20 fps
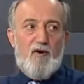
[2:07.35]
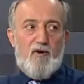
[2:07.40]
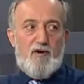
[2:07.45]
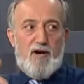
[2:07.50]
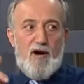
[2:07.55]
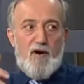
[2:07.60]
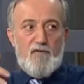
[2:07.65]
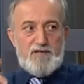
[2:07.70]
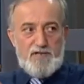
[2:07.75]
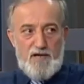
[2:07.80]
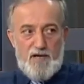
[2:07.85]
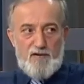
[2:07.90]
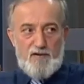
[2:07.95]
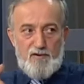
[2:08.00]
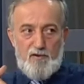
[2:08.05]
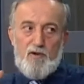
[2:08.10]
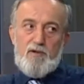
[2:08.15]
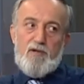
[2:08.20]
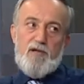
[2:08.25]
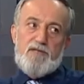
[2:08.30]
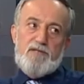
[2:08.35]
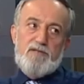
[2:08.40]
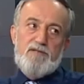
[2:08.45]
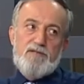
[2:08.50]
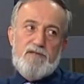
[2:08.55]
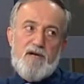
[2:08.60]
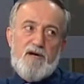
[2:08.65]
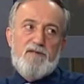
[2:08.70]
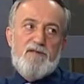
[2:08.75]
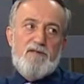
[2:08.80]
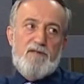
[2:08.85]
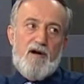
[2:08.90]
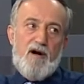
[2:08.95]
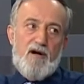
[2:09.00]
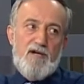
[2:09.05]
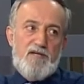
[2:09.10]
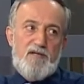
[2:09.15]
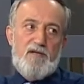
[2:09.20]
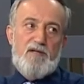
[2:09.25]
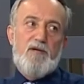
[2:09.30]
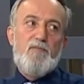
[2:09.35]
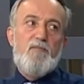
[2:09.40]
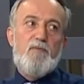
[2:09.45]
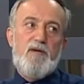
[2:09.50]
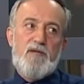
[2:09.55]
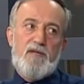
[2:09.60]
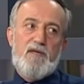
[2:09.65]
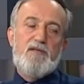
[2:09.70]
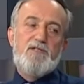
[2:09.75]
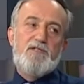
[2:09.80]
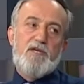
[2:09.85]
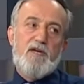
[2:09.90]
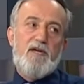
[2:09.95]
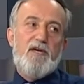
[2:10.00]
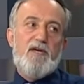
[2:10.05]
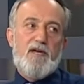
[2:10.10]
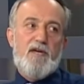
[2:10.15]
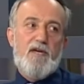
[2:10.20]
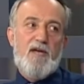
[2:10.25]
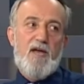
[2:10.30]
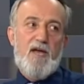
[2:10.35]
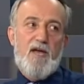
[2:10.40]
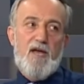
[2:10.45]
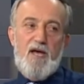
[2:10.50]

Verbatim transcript: o kavşak noktasından ayrılıp gideceği